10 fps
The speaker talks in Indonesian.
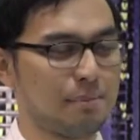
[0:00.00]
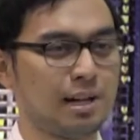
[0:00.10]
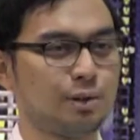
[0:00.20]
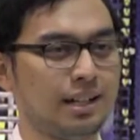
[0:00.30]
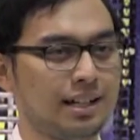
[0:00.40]
yang
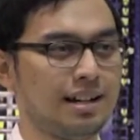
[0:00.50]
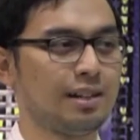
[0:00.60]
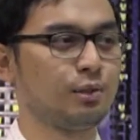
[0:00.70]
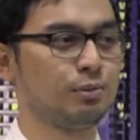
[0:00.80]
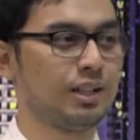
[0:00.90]
baru kan. nikah
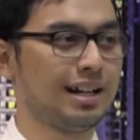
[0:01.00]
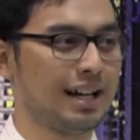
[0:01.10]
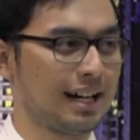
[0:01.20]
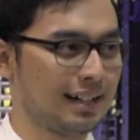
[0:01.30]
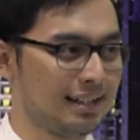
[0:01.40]
langsung
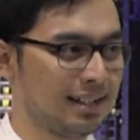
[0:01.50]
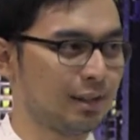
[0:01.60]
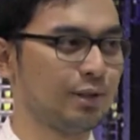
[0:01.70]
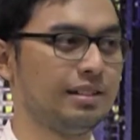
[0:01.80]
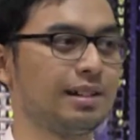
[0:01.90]
punya langsung, anak aja
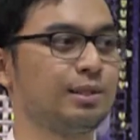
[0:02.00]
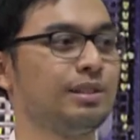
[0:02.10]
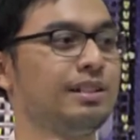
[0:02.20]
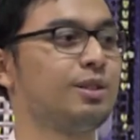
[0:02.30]
terus langsung